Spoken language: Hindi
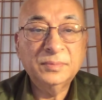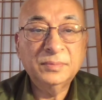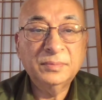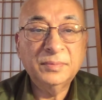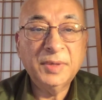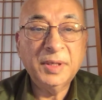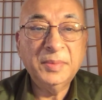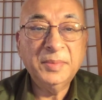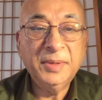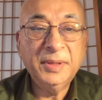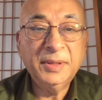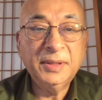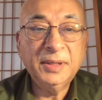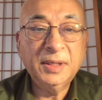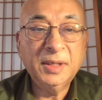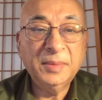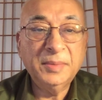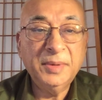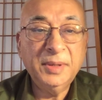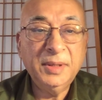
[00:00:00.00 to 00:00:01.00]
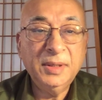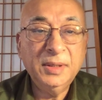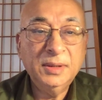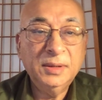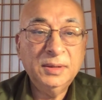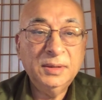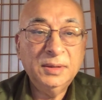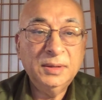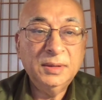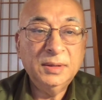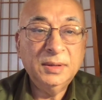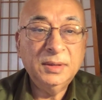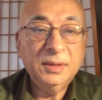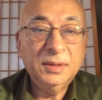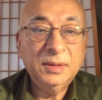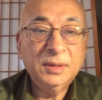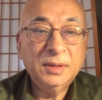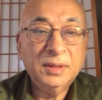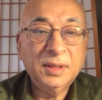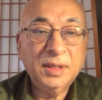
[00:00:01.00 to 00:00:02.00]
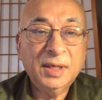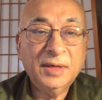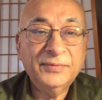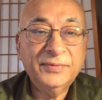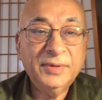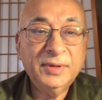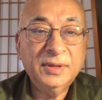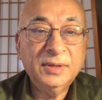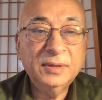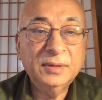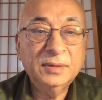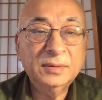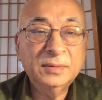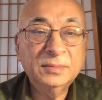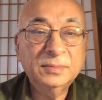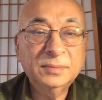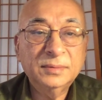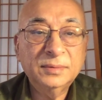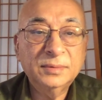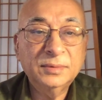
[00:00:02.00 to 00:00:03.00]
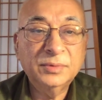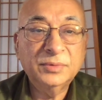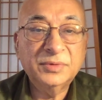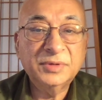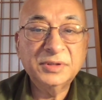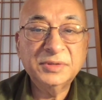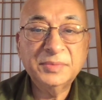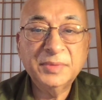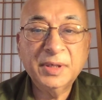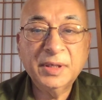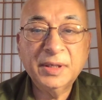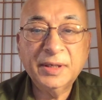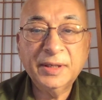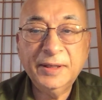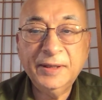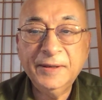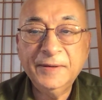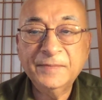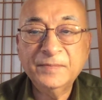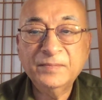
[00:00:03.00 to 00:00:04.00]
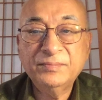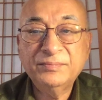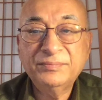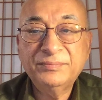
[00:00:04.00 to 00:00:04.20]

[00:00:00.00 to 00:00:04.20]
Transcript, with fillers: मेमोरी की कमी काफ़ी नोटिस में आ रही है